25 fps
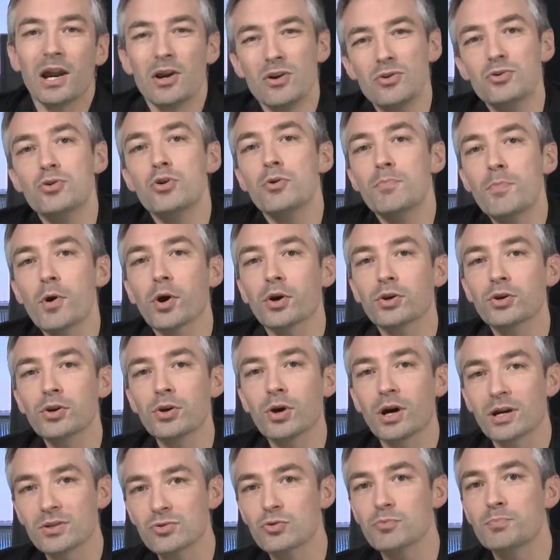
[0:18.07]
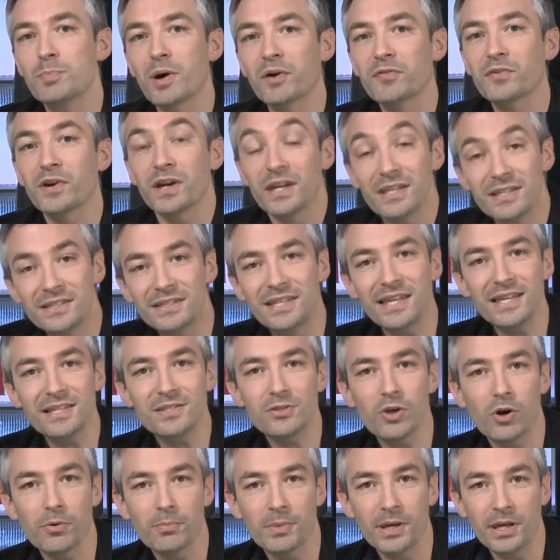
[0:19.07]
le burger a son parfum et
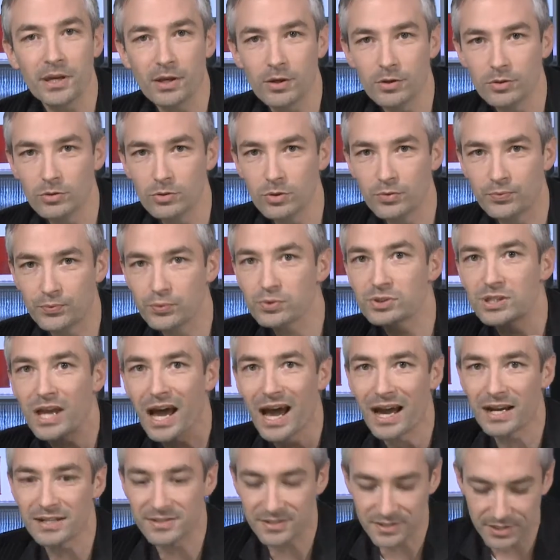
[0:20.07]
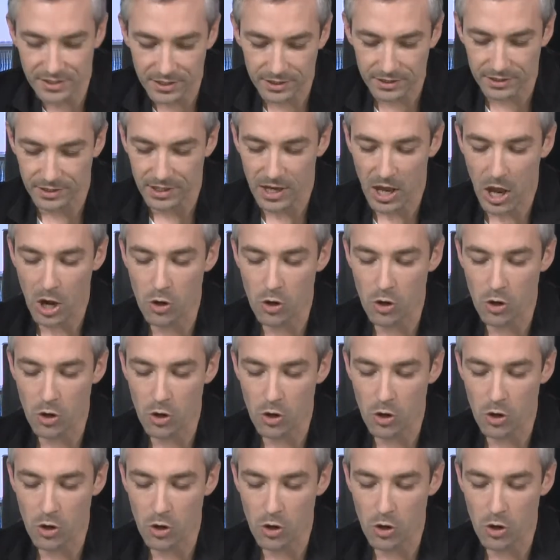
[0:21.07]
désormais, le foot a le sien.